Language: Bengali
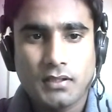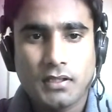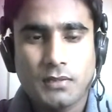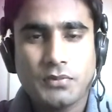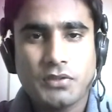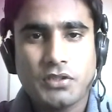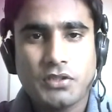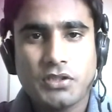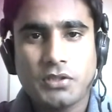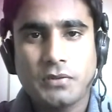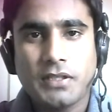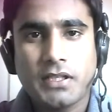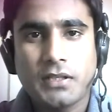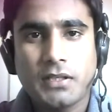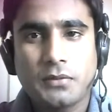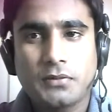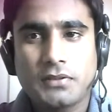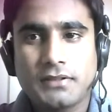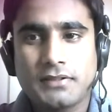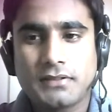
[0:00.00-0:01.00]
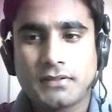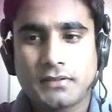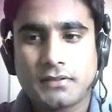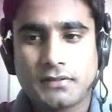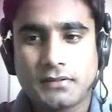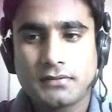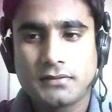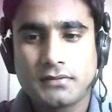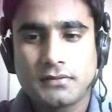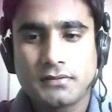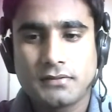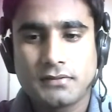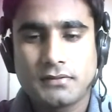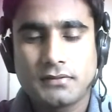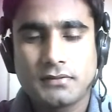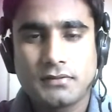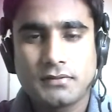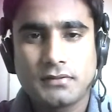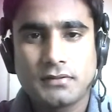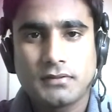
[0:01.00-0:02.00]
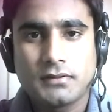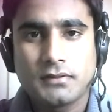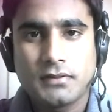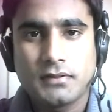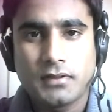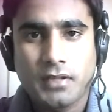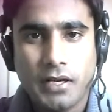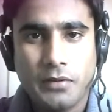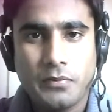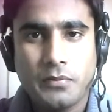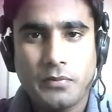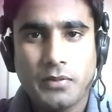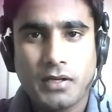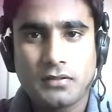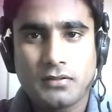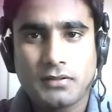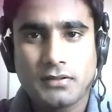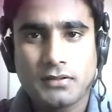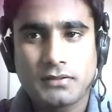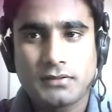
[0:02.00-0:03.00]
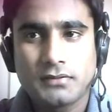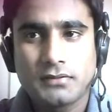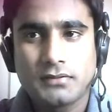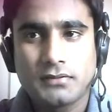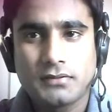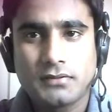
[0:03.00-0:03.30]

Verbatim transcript: আপনারা সবাই কেমন আছেন আমি ভালো আছি